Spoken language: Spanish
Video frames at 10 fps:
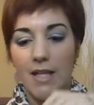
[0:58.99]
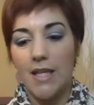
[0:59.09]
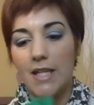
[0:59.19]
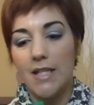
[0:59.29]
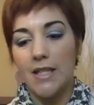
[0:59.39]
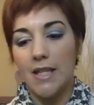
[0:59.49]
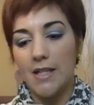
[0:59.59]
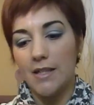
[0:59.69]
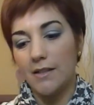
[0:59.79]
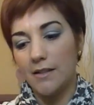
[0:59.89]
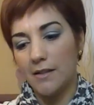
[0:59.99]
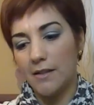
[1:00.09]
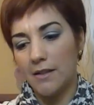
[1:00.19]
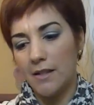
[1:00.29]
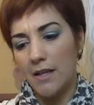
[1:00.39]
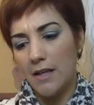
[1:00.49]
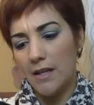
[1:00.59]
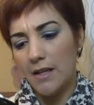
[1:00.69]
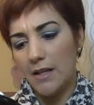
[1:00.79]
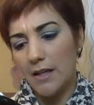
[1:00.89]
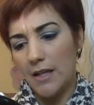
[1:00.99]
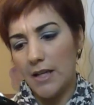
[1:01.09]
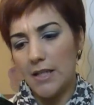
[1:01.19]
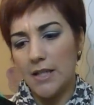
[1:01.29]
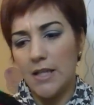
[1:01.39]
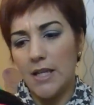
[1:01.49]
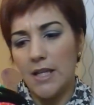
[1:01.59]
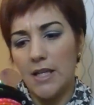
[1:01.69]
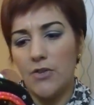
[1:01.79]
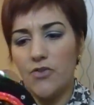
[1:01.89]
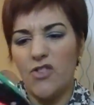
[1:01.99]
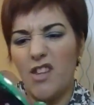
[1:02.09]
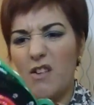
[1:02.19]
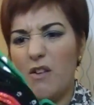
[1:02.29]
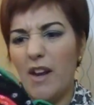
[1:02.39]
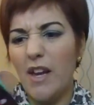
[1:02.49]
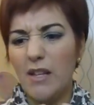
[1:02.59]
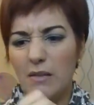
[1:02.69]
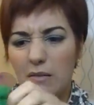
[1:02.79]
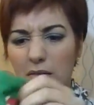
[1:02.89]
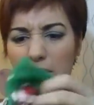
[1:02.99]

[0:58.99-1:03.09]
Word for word: Y este... Este no sé lo que es.